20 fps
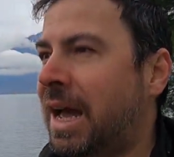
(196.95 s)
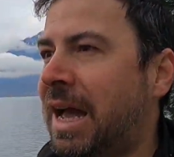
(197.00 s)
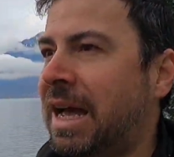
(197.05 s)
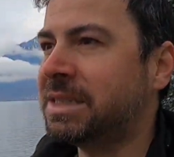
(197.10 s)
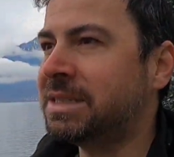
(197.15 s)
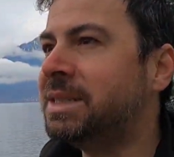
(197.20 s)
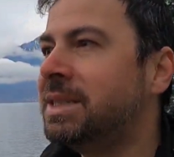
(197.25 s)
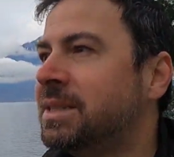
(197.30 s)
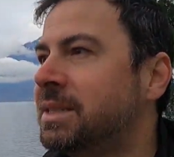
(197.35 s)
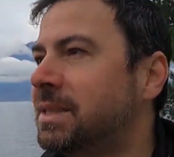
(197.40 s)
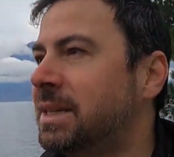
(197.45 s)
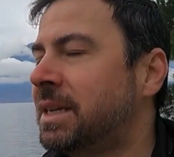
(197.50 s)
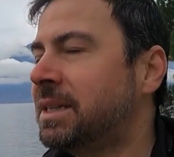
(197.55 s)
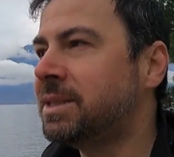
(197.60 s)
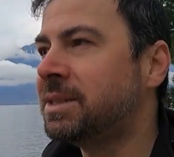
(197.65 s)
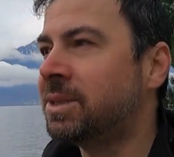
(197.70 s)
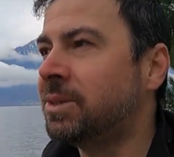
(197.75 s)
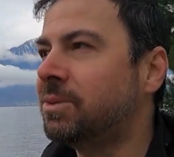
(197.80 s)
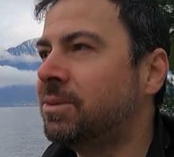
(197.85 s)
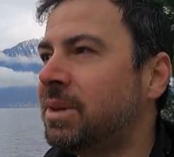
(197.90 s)
a
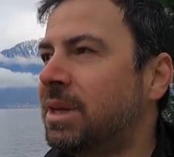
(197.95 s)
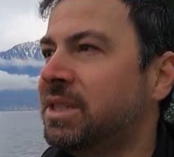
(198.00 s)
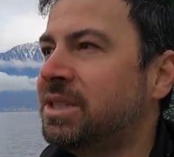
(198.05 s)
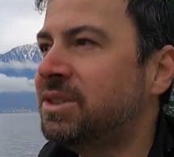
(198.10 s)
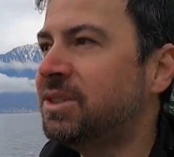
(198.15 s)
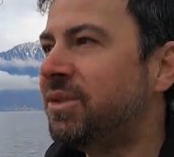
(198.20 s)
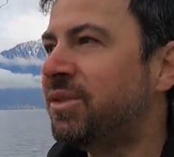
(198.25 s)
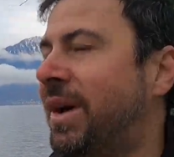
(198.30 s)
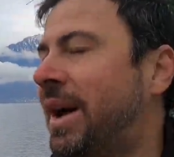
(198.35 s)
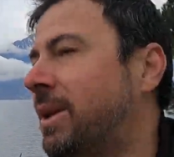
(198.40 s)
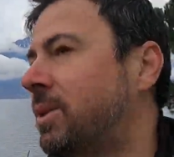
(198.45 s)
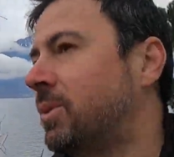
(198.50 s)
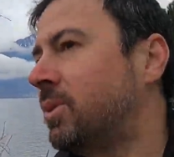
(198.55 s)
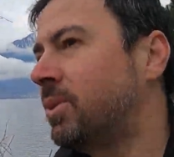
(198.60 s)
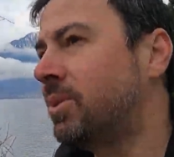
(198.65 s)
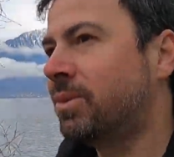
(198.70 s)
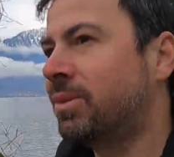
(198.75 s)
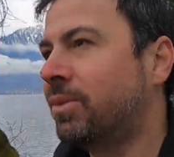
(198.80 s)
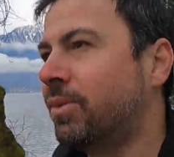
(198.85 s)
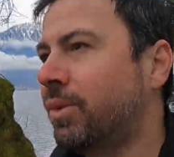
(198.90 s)
sensação que de
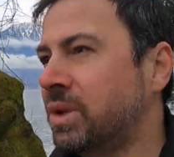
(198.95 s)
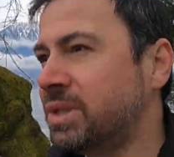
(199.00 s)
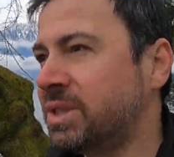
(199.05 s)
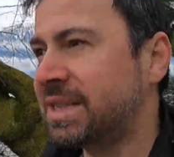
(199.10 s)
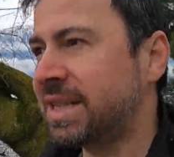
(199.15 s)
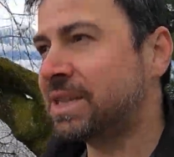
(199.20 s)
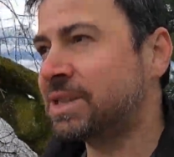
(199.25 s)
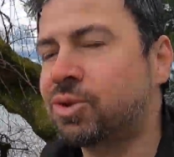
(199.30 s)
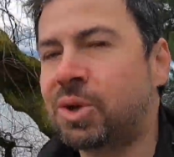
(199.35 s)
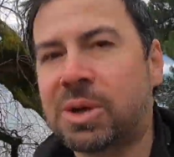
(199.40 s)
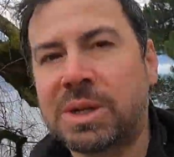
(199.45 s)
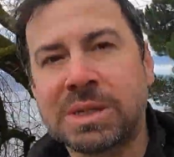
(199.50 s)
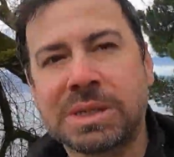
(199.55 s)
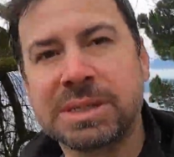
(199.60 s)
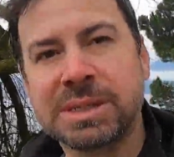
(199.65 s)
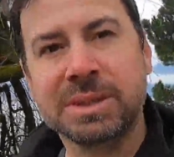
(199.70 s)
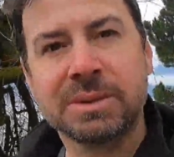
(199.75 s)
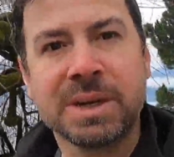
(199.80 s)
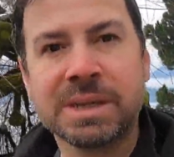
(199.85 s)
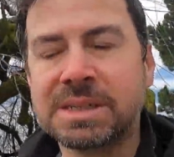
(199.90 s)
fato você tá
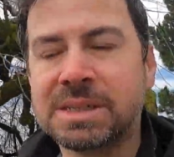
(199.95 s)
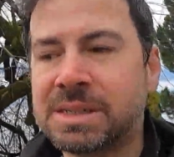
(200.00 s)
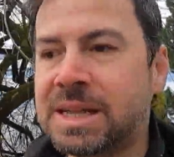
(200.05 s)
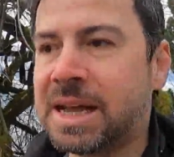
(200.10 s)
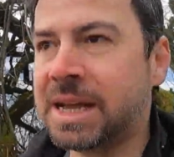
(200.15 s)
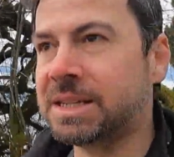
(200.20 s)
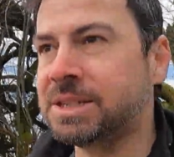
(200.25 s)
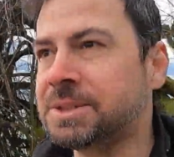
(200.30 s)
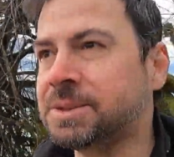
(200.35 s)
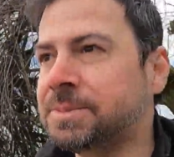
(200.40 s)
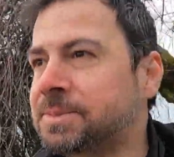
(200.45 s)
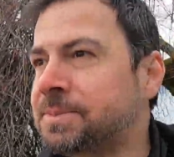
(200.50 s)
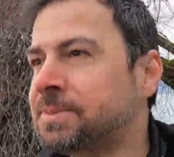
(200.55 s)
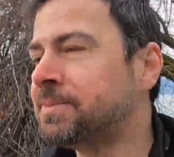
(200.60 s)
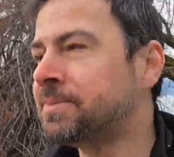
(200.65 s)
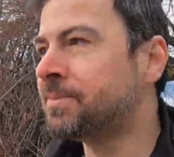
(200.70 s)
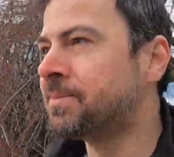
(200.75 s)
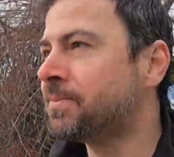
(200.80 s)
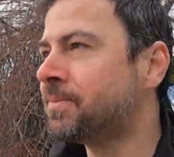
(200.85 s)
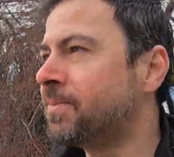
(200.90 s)
sozinho na cidade.
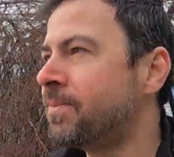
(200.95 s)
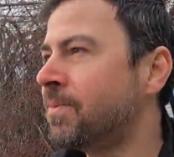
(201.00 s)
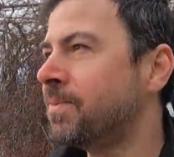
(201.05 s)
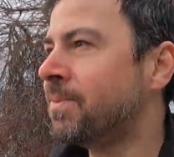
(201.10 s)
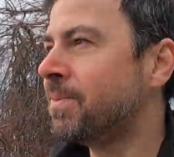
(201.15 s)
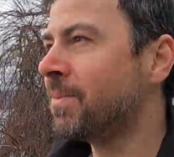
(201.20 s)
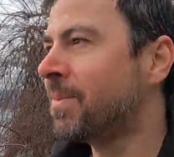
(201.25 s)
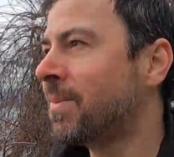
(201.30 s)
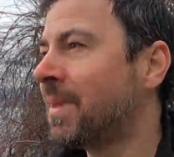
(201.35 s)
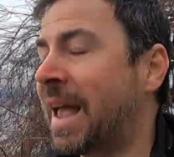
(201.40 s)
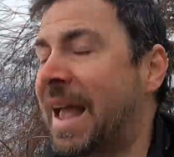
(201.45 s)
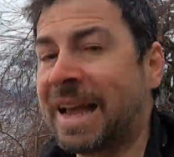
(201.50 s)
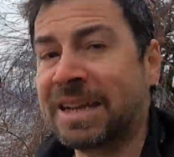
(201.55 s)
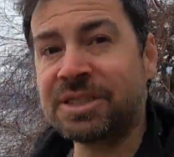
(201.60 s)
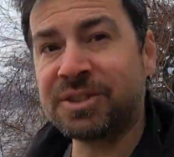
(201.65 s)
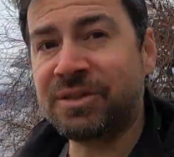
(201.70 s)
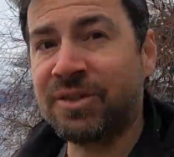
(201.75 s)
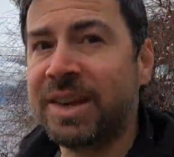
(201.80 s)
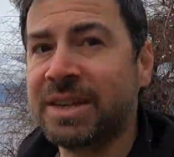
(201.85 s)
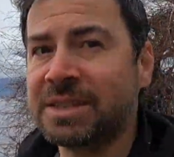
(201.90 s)

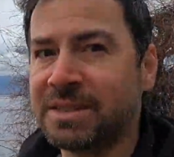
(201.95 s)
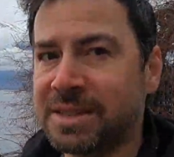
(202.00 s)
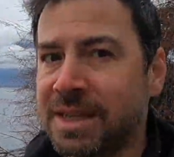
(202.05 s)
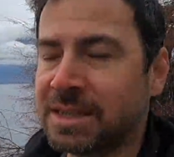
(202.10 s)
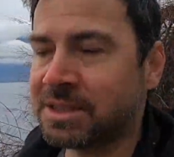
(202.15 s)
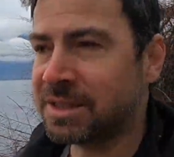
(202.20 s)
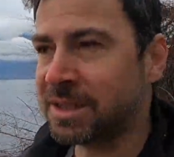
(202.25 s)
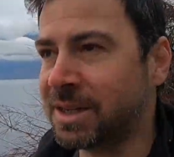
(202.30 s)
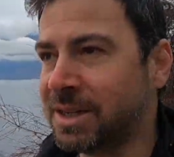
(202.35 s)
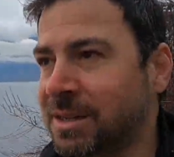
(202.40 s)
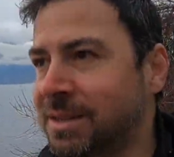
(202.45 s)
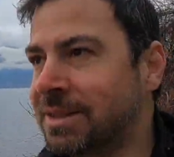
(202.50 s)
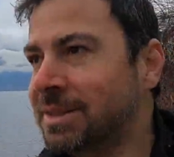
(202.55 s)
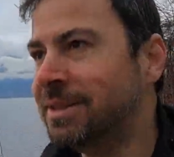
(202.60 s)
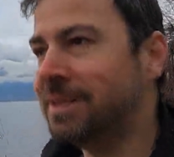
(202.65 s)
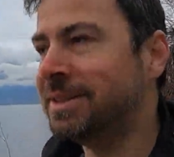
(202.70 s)
Às vezes é estranho.